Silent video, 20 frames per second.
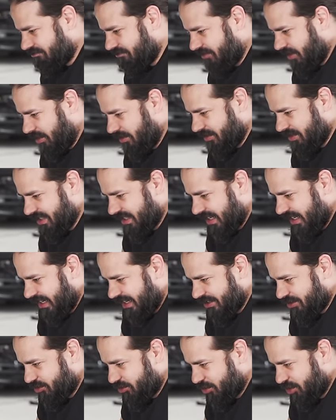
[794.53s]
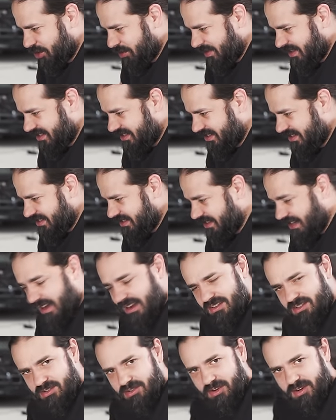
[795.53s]
vamos dizer, as últimas
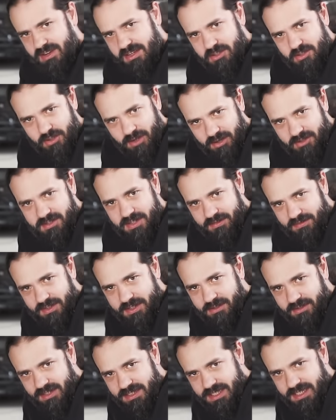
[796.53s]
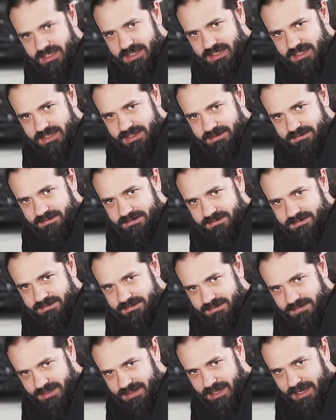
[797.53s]
três trocas de óleo você fez com a gente,
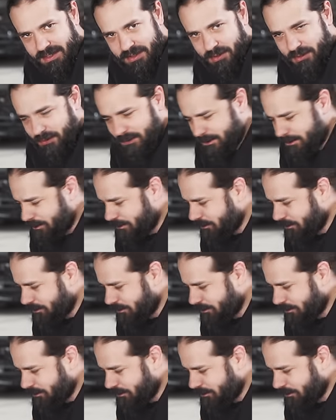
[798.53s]
certo?